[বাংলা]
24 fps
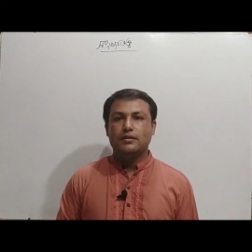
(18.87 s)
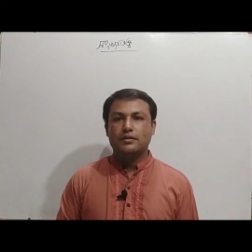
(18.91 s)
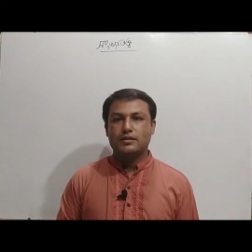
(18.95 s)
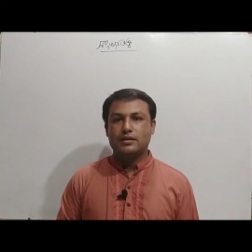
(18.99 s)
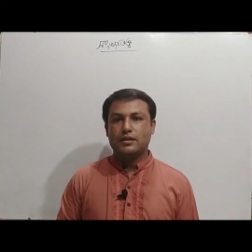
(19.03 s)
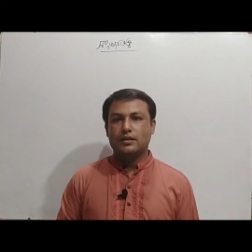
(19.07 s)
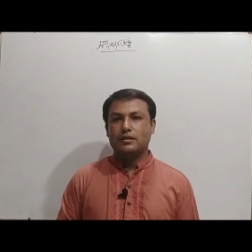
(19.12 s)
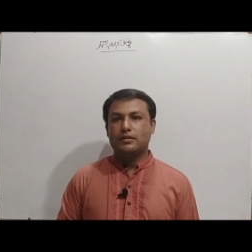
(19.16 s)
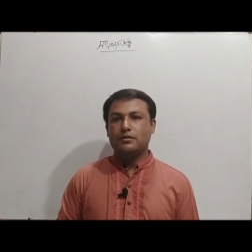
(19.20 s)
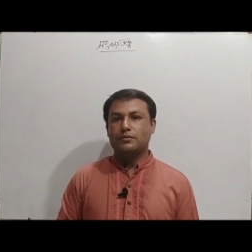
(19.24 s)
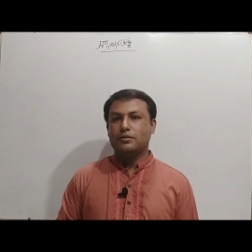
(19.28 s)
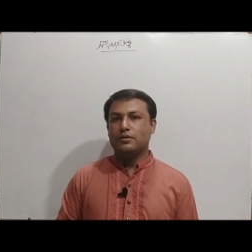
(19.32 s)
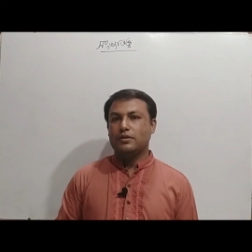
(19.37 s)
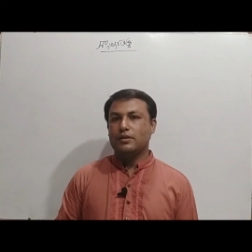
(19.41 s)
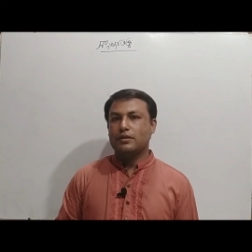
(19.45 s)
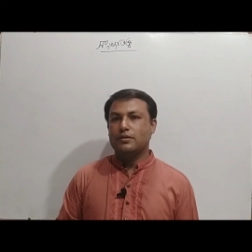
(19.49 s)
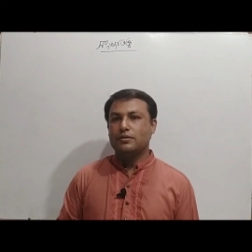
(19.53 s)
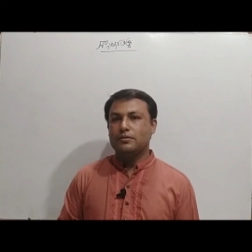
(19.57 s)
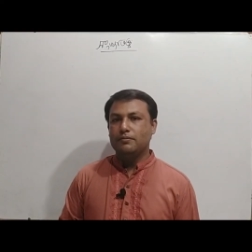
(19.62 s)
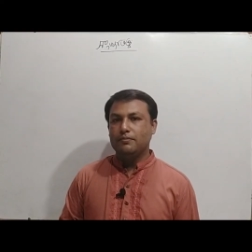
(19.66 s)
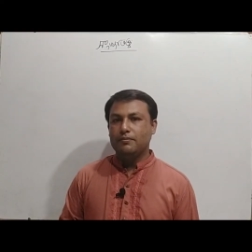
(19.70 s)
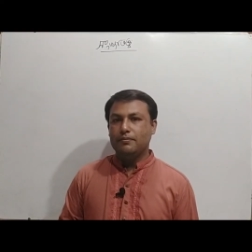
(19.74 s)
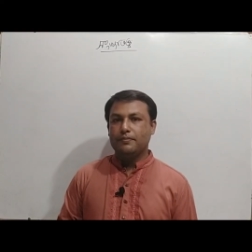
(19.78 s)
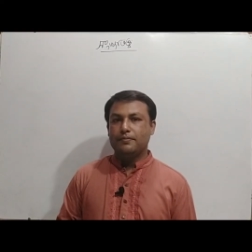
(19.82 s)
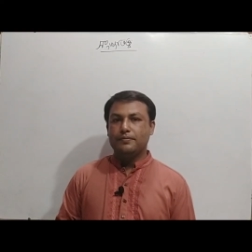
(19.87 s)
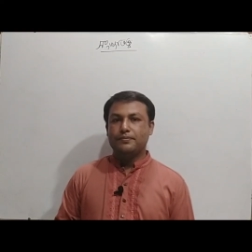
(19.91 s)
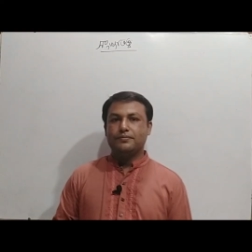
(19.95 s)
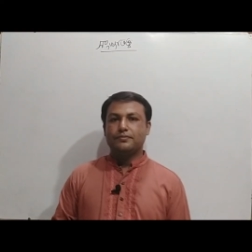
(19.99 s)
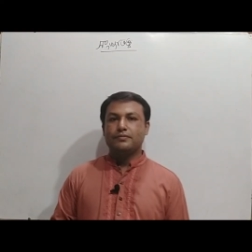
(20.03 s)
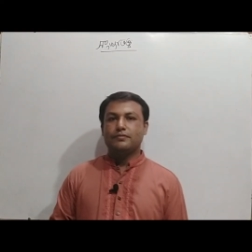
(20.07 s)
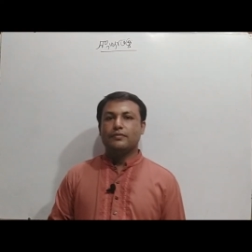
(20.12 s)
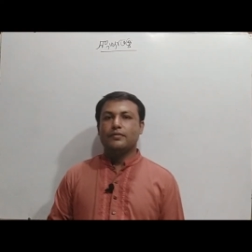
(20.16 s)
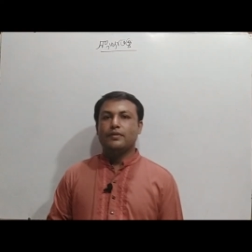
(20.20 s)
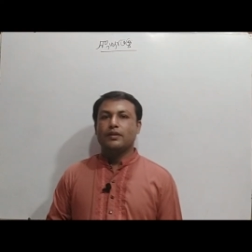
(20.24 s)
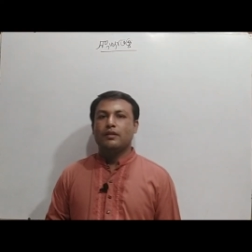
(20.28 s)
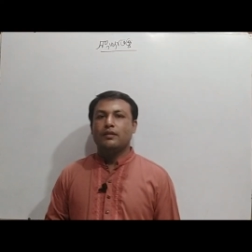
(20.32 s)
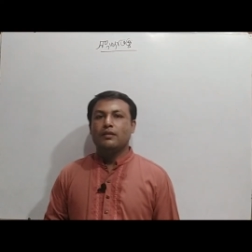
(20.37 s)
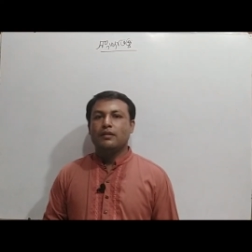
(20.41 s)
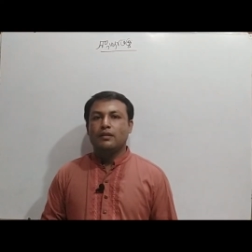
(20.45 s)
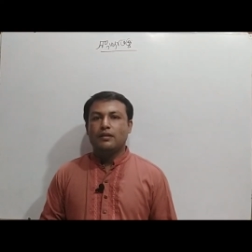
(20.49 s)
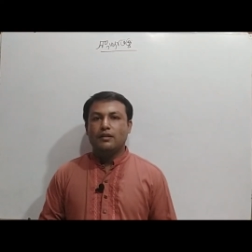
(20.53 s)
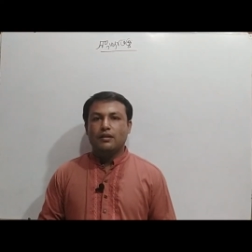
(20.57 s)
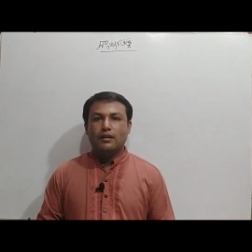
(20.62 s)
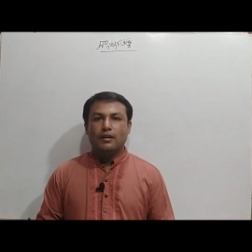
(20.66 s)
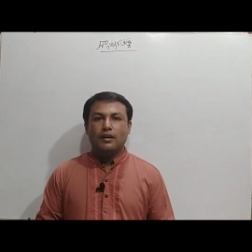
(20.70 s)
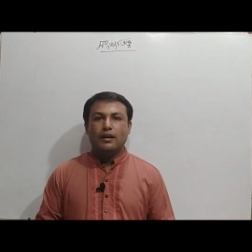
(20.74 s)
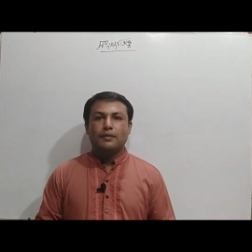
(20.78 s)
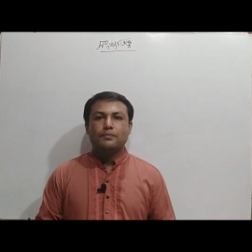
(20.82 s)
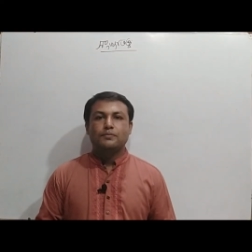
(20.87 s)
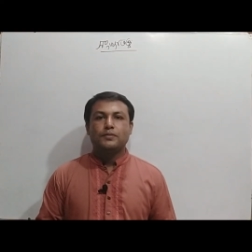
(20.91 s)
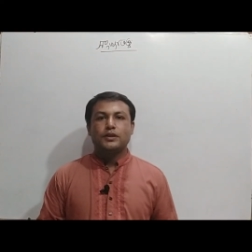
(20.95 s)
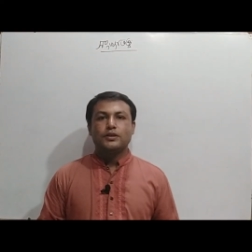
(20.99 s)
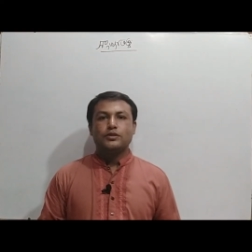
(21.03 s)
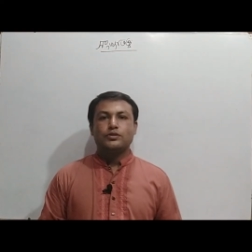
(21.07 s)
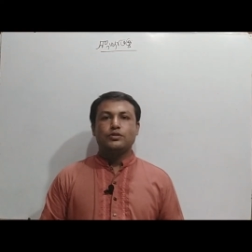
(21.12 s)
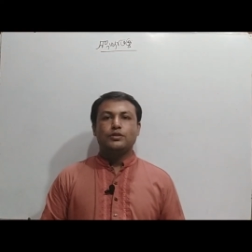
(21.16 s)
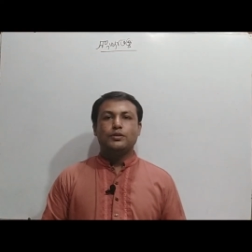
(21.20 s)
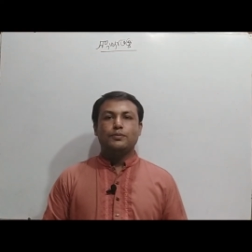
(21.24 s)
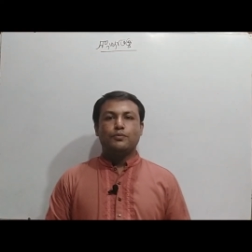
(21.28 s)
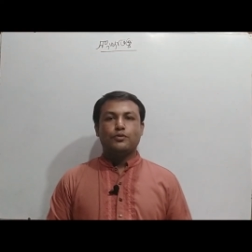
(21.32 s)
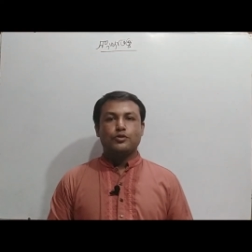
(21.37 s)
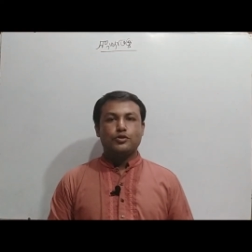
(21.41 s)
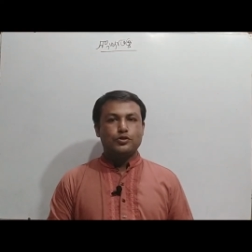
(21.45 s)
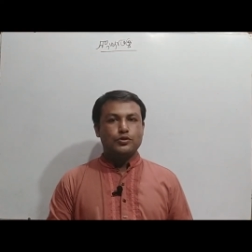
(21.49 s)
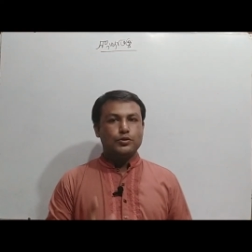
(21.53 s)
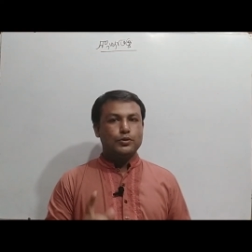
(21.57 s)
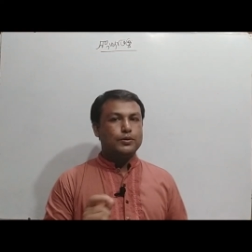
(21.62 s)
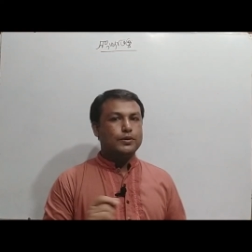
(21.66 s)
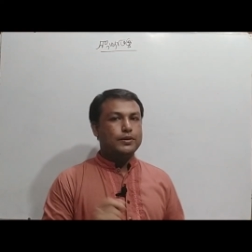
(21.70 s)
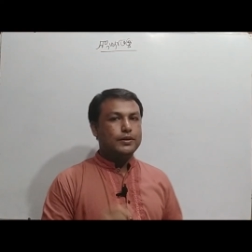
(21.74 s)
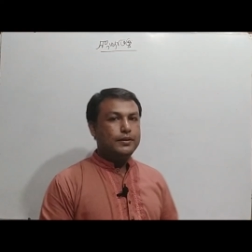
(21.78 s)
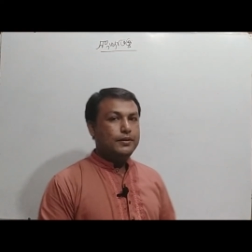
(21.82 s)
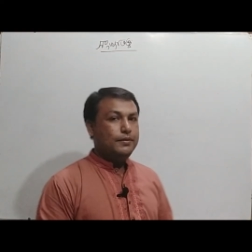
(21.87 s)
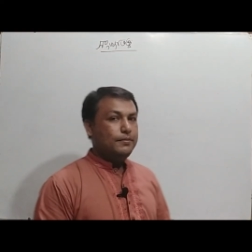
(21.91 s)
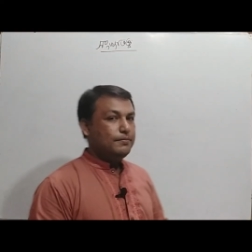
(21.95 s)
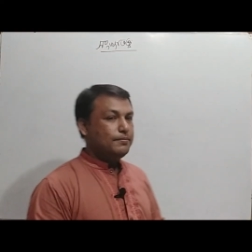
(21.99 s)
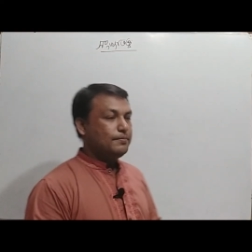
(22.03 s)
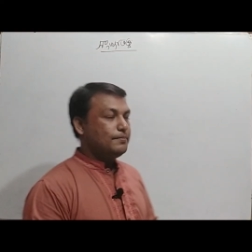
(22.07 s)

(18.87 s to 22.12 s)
আসসালামু আলাইকুম আপনাকে যদি প্রশ্ন করে